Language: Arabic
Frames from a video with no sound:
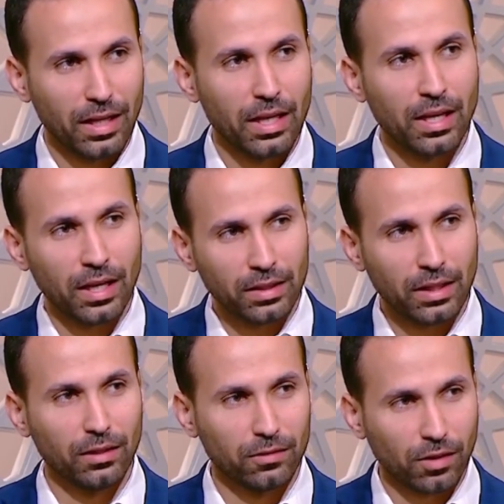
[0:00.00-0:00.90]
لان
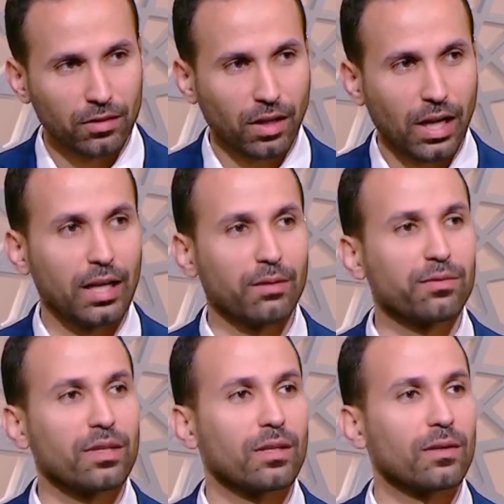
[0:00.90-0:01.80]
احنا اللي نسيطر على نفسنا
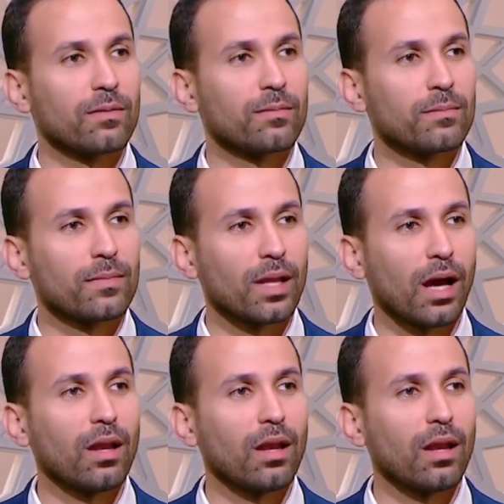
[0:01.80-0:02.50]
على الاقل